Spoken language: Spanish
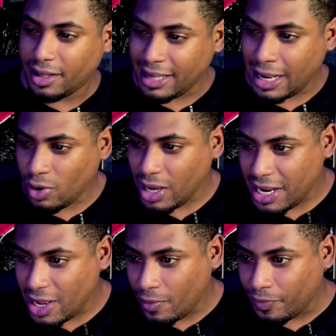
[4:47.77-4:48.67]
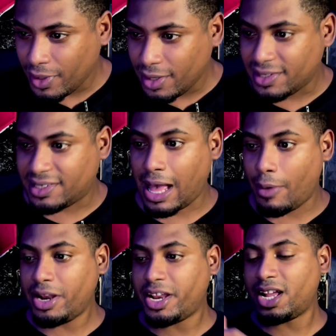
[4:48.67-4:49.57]
Es lo que digo, se ha
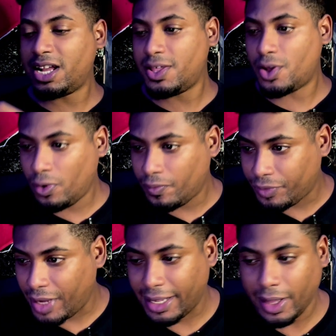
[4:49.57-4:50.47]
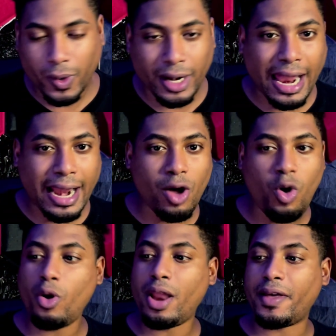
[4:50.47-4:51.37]
vendido de que tú eres la leona,